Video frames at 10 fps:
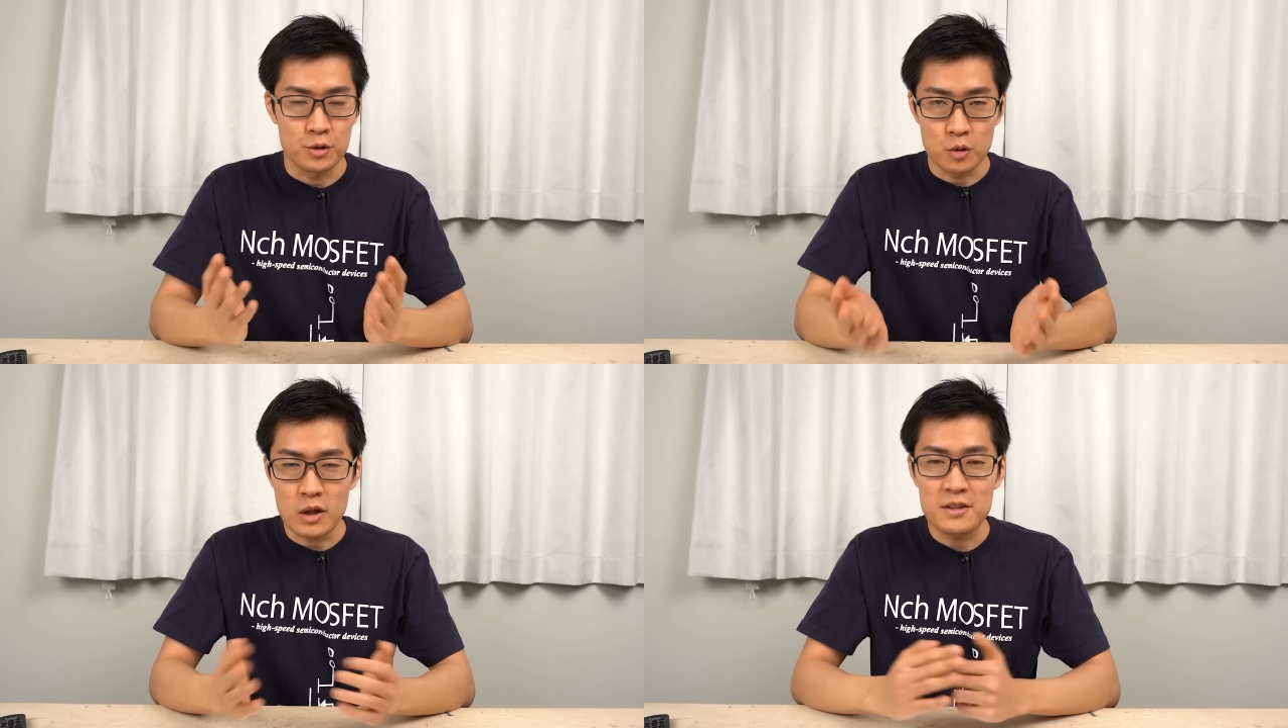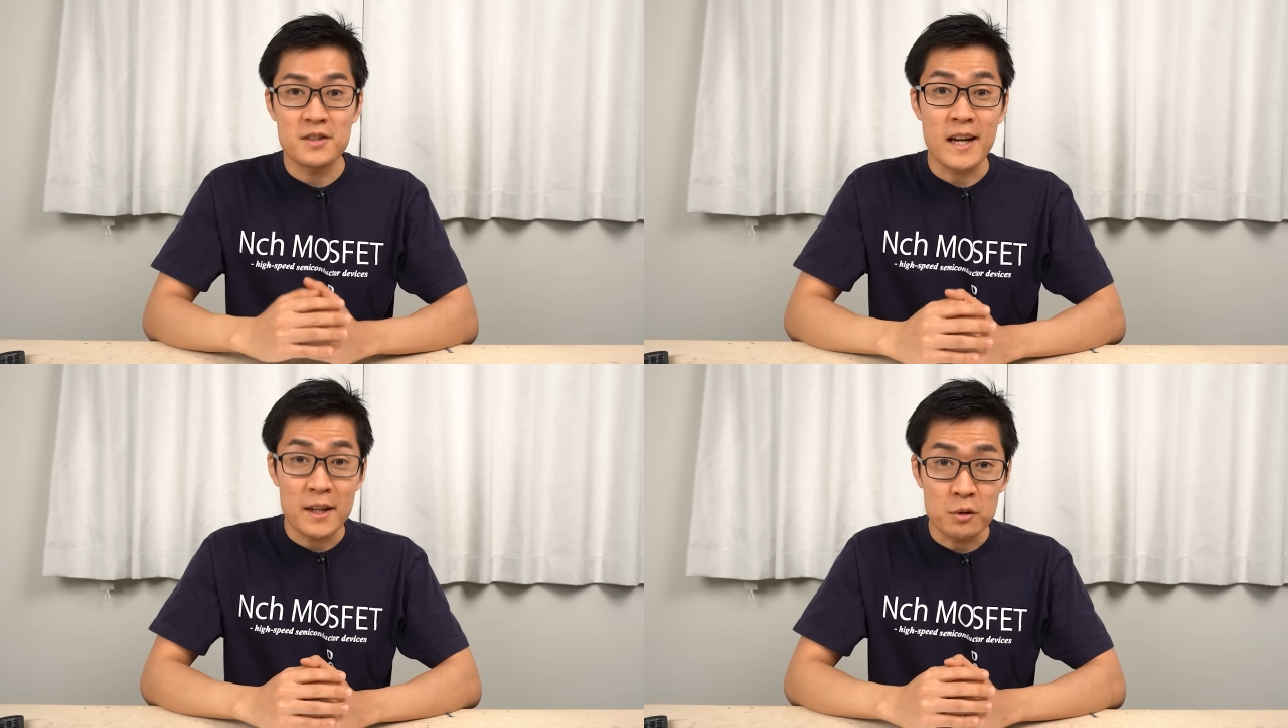動画の
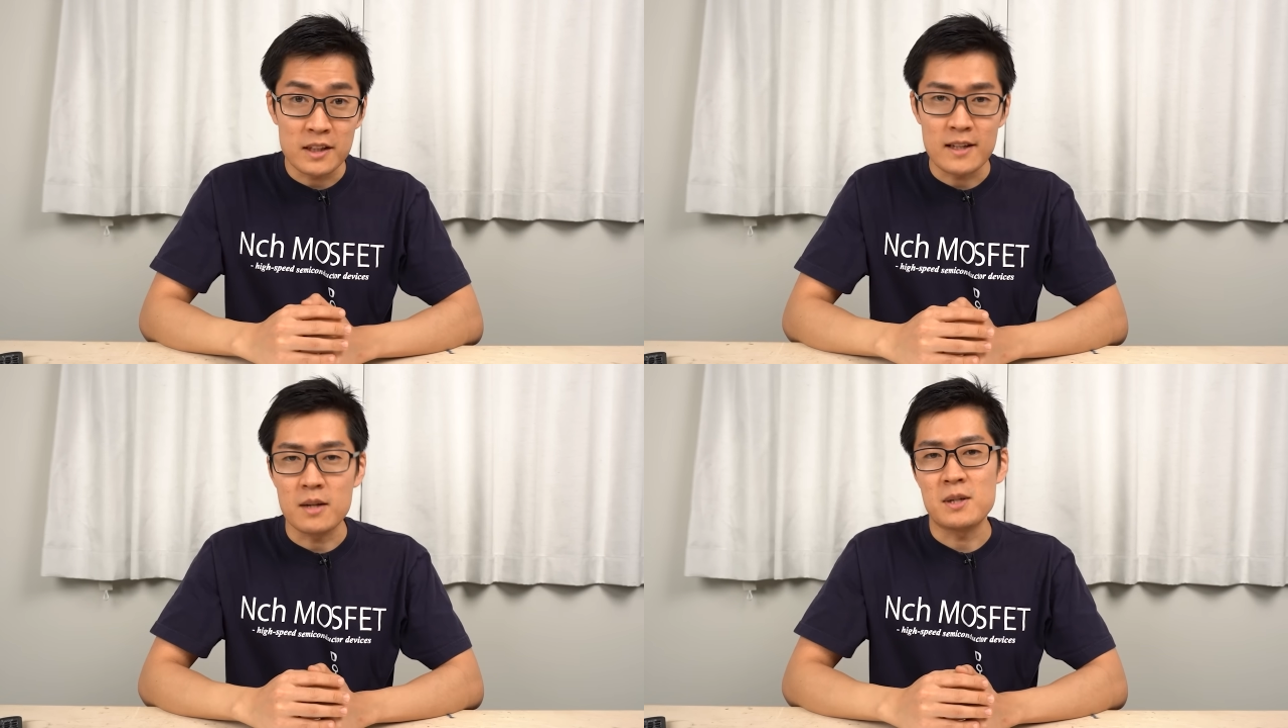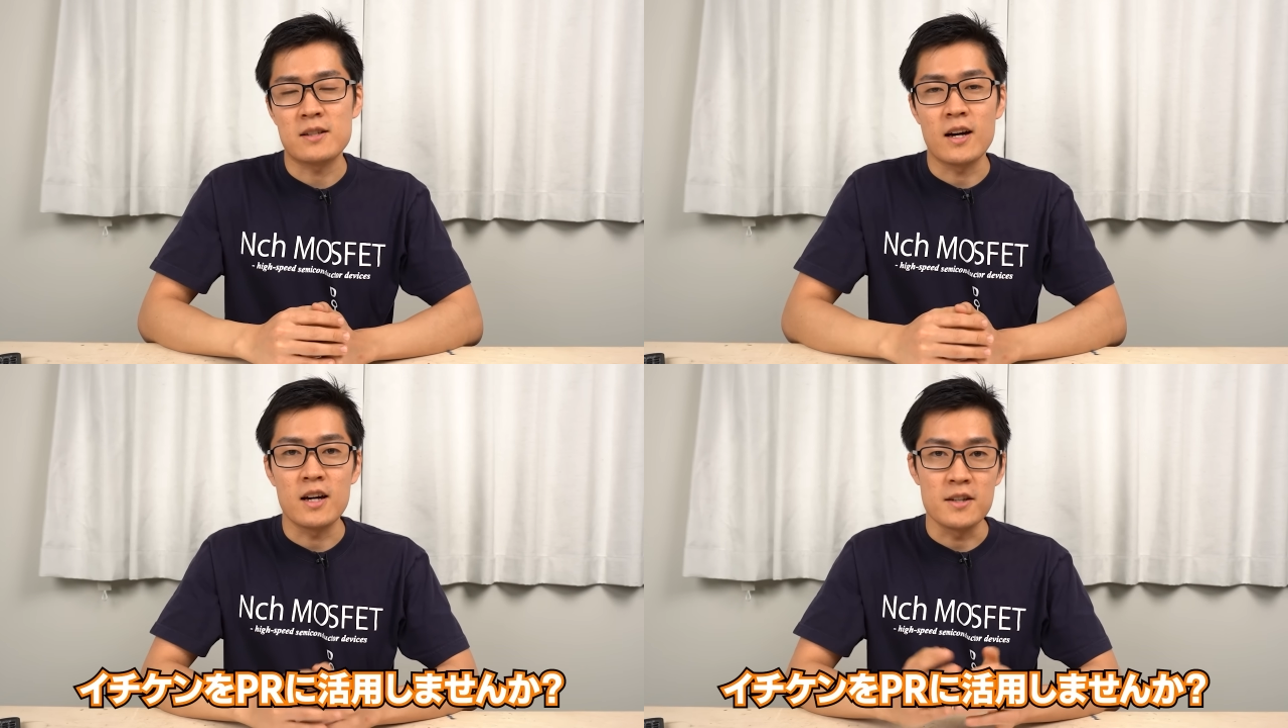最後になりま
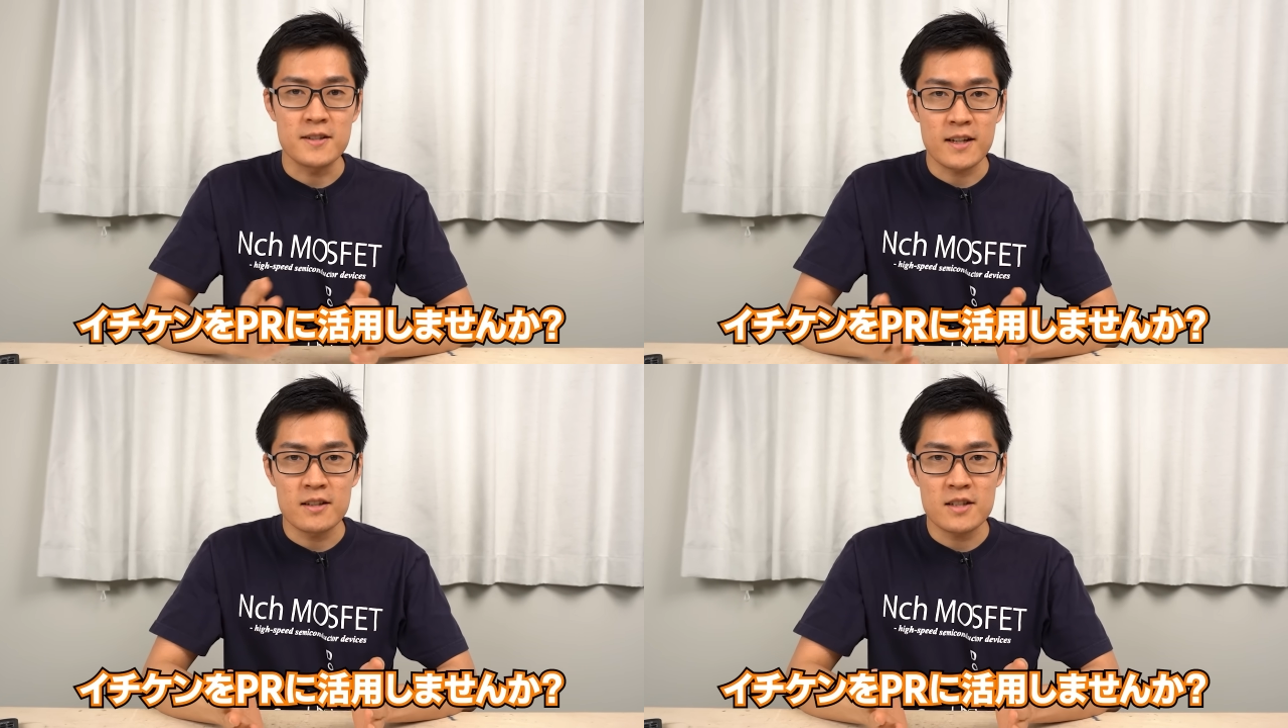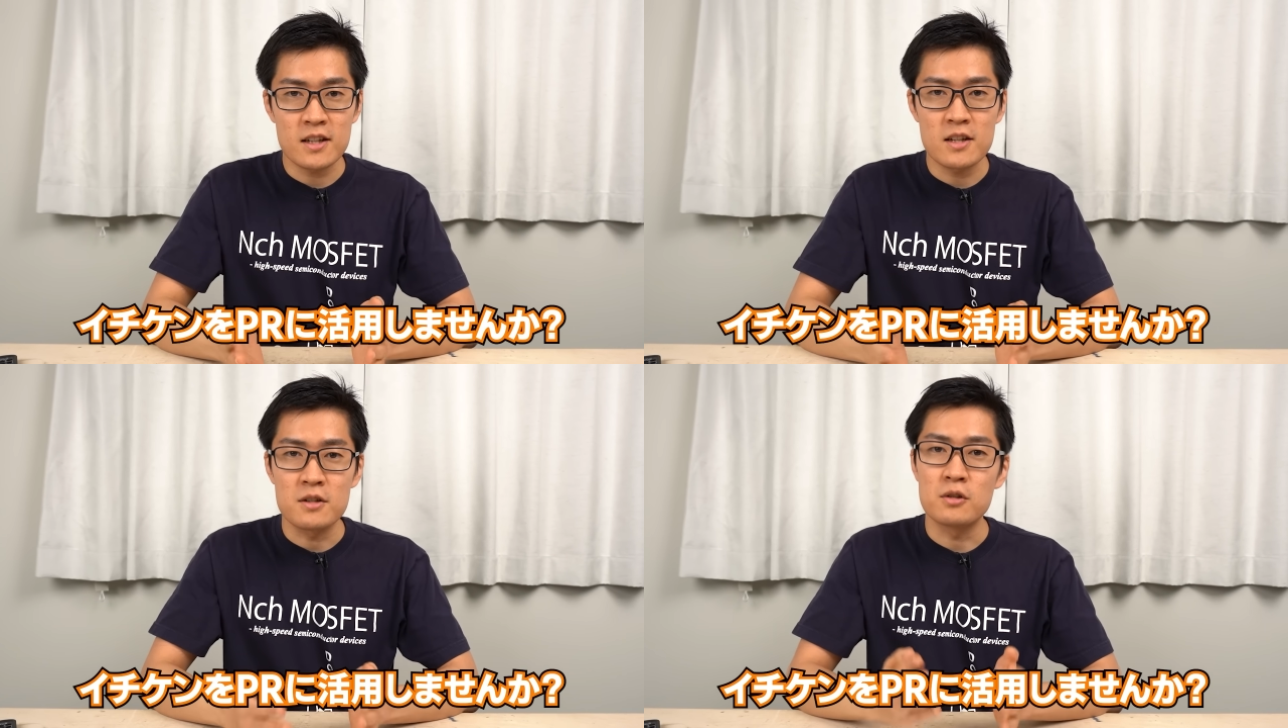すが、
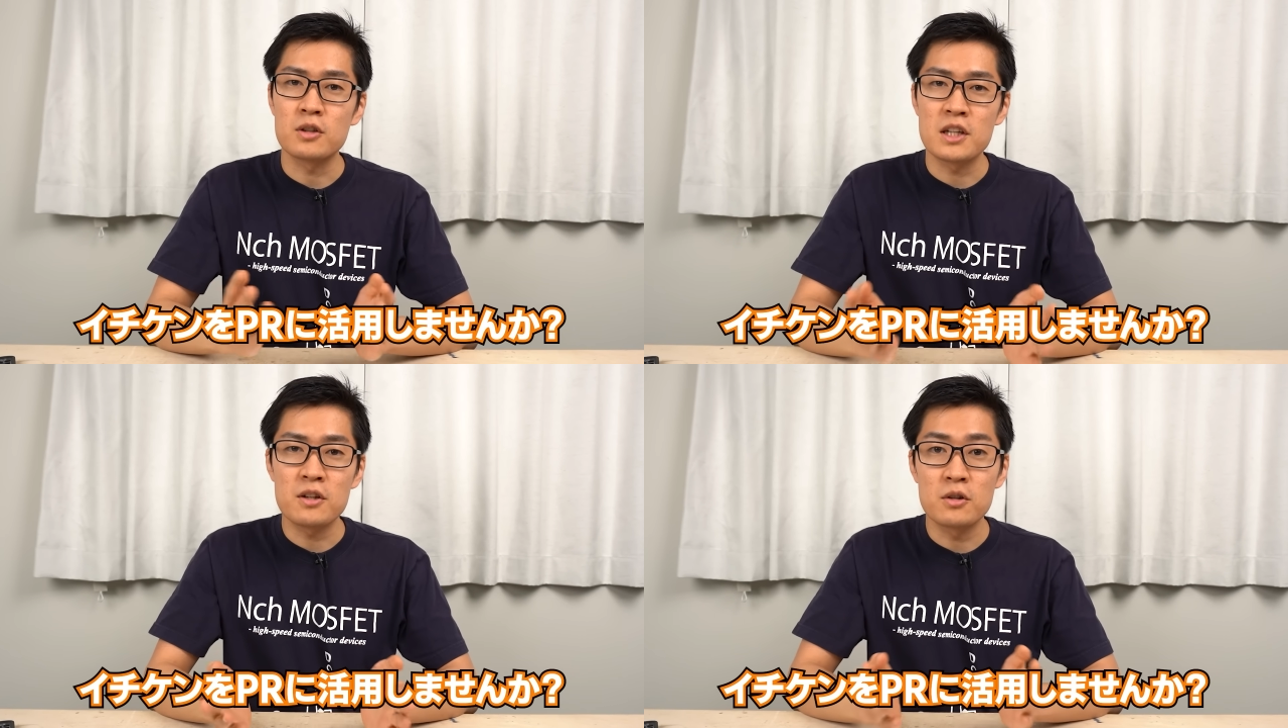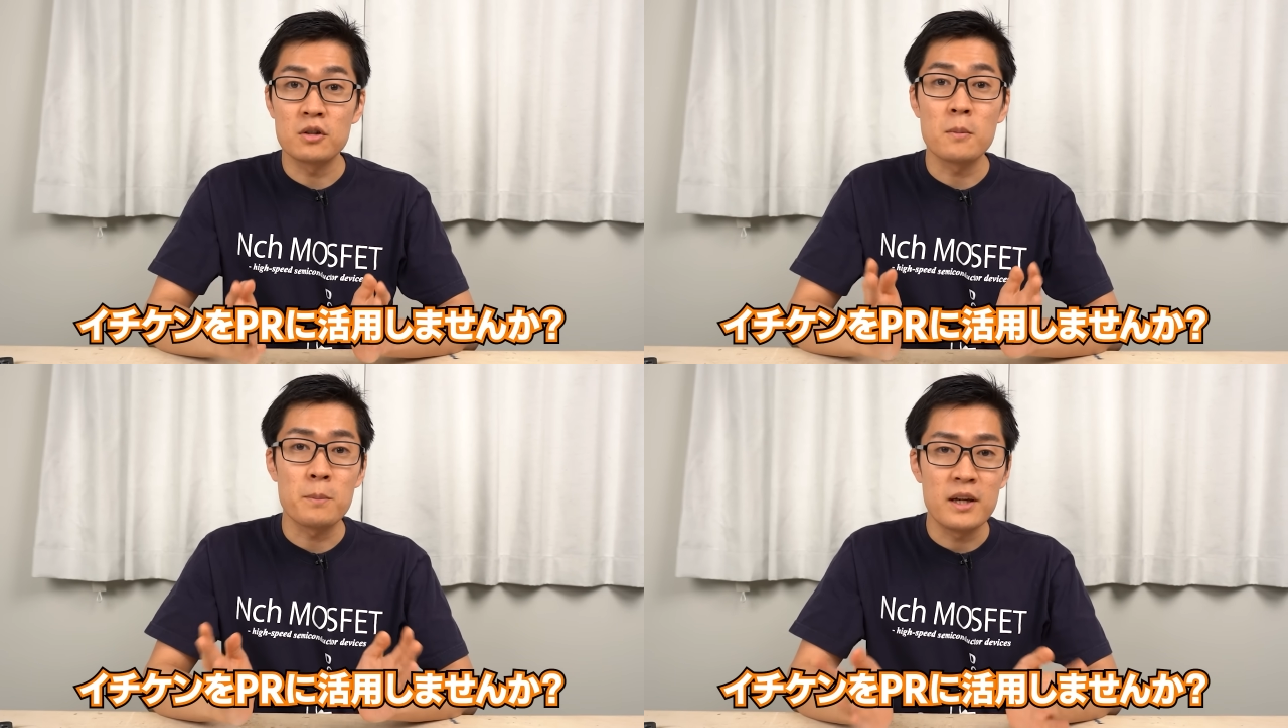イチケンチャンネルを企業の